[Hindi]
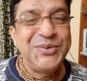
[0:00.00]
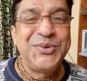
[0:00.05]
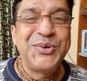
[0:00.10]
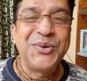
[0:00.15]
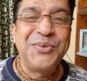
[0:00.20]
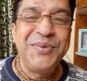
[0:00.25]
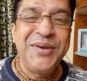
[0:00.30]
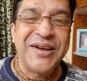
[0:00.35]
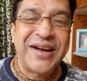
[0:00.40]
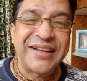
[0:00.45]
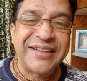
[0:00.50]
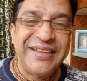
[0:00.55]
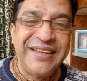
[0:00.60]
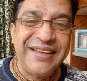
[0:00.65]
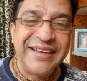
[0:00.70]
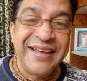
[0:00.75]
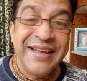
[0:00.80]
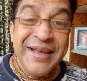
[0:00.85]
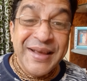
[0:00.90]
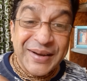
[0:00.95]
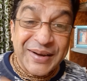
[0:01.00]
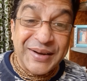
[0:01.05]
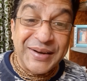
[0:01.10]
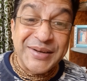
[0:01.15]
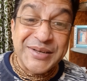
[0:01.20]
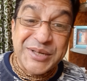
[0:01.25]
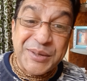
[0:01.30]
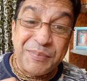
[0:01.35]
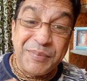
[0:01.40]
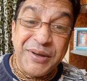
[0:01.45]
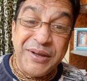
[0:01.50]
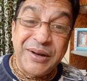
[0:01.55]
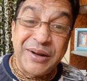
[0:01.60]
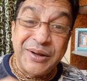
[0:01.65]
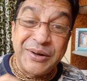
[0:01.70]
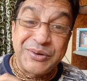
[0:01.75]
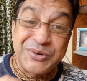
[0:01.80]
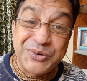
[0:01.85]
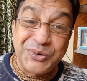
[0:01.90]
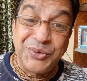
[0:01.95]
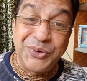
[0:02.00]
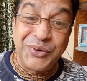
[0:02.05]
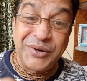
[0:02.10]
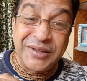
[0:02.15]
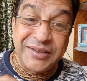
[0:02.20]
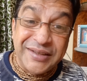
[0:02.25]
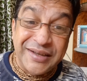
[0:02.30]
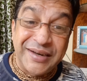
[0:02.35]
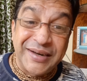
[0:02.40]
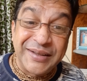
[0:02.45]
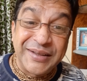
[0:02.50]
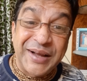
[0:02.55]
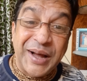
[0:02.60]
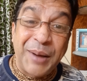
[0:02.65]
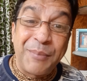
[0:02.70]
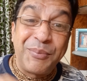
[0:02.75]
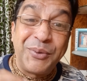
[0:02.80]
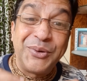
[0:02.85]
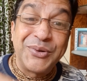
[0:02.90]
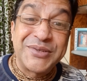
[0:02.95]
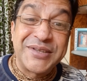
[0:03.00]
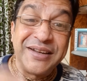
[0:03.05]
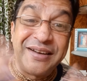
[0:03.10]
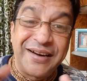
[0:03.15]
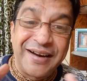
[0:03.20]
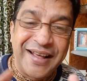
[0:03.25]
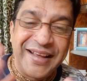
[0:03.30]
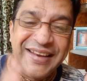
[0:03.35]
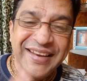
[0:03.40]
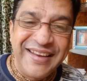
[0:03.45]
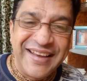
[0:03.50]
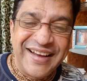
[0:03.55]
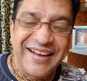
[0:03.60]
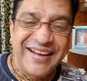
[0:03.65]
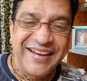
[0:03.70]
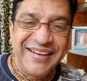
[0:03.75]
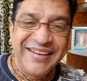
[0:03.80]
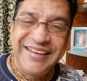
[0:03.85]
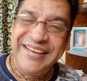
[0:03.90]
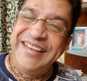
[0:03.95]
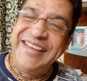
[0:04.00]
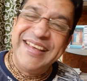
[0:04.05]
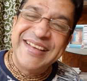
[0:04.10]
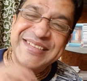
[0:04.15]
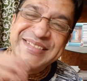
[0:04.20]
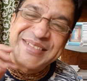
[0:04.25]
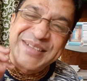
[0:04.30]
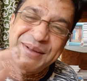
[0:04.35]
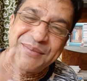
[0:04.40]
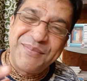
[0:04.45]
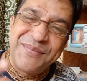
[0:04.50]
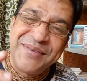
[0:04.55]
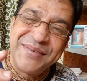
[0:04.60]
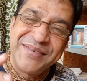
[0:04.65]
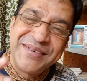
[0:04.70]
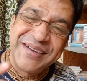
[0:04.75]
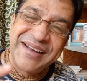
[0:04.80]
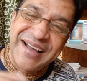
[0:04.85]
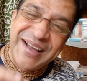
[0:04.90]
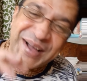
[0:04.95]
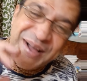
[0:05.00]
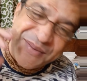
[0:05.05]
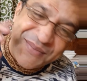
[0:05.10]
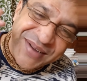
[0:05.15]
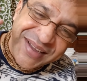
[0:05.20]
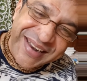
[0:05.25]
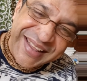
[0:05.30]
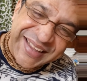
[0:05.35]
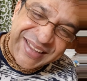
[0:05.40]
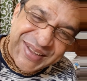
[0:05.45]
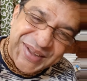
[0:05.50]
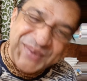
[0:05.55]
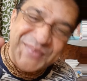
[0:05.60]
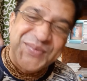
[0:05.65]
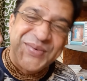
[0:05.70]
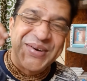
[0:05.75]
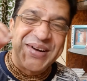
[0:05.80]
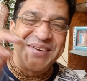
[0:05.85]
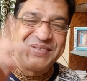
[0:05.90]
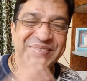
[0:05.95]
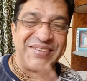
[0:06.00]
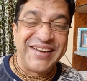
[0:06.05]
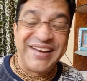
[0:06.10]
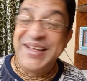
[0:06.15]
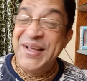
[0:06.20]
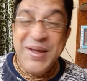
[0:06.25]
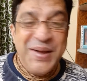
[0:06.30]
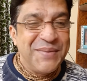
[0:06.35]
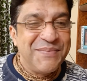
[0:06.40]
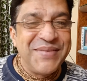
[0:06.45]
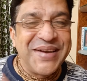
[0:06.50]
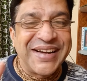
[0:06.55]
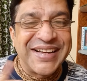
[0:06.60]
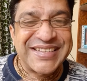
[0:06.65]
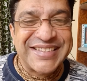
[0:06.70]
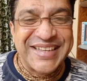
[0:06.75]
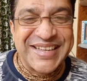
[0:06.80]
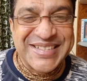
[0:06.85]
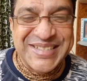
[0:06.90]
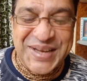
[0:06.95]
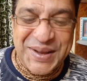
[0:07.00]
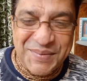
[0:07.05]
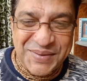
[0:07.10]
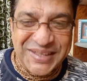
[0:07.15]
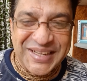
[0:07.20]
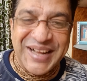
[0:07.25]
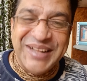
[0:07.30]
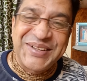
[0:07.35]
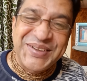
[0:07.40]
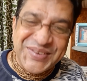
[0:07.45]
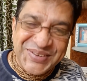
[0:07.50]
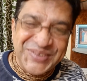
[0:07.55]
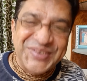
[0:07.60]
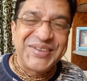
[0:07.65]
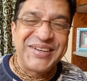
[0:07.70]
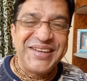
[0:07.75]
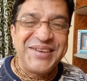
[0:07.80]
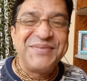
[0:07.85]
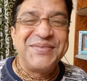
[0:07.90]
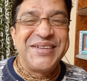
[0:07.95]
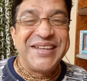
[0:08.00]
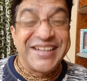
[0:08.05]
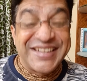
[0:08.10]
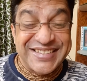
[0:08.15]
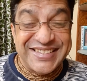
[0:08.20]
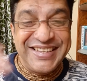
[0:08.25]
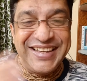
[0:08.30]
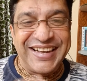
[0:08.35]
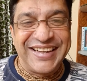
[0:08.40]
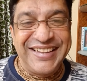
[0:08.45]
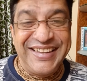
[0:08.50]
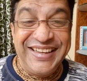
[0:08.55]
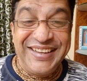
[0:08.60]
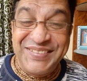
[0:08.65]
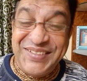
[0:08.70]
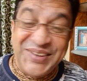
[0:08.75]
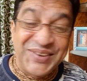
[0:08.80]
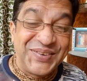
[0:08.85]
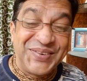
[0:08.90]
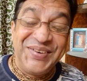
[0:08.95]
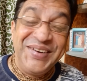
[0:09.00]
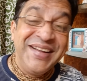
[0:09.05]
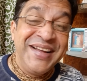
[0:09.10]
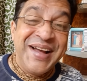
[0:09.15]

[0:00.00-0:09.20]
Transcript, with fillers: जो भी आती है कष्ट पीड़ा चोट दर्द अपनों से लड़ाइयाँ ये सब हमारे कर्मों का फल है मैं हंस के इसलिए बताता हूँ क्योंकि ये मुझे हंसी आती है देखो